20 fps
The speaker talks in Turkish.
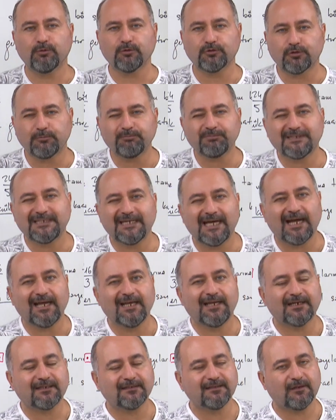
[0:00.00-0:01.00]
buldum
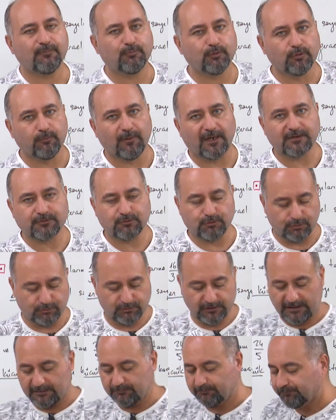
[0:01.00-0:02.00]
diğerlerini de bulmak
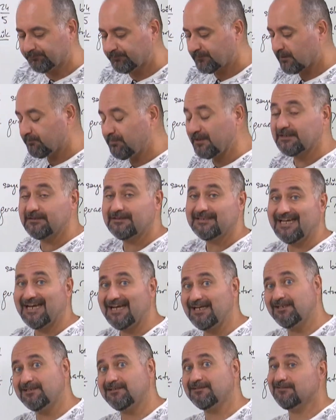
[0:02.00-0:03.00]
zorundayım. Peki
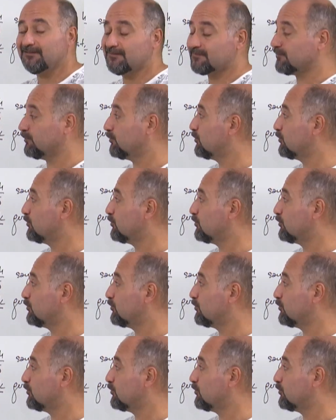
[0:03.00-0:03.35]
diğerlerini nasıl